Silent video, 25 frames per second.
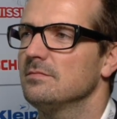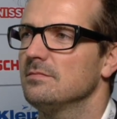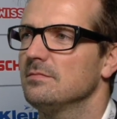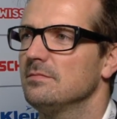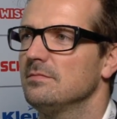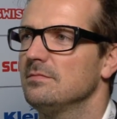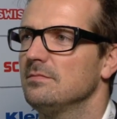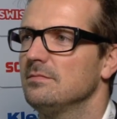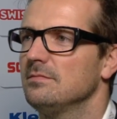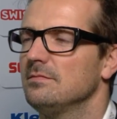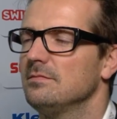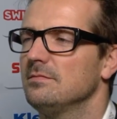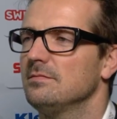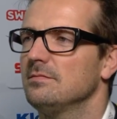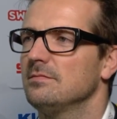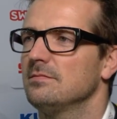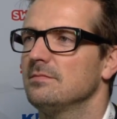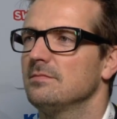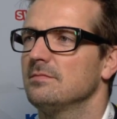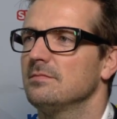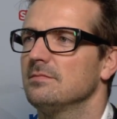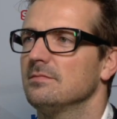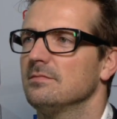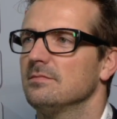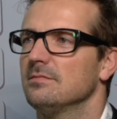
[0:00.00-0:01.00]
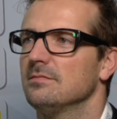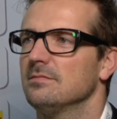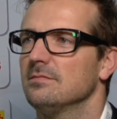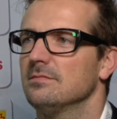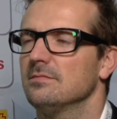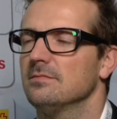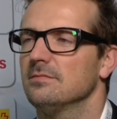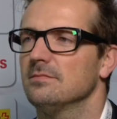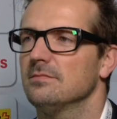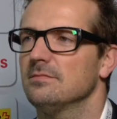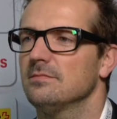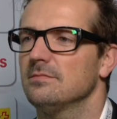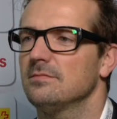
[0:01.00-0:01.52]
Sie verloren. Hat das irgendwelche
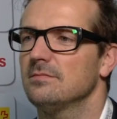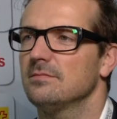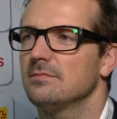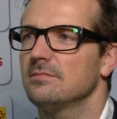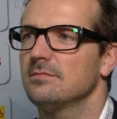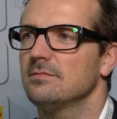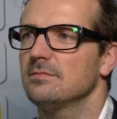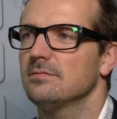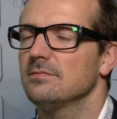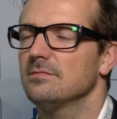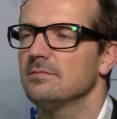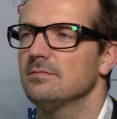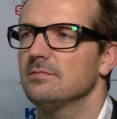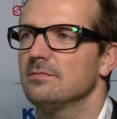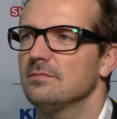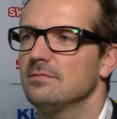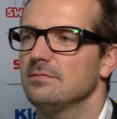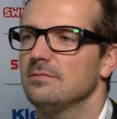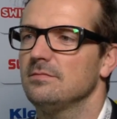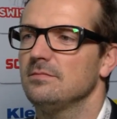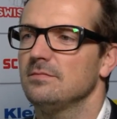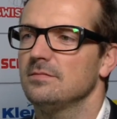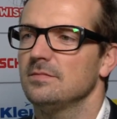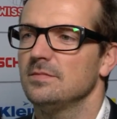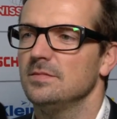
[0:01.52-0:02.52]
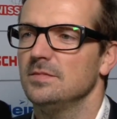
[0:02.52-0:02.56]
Auswirkungen, Konsequenzen?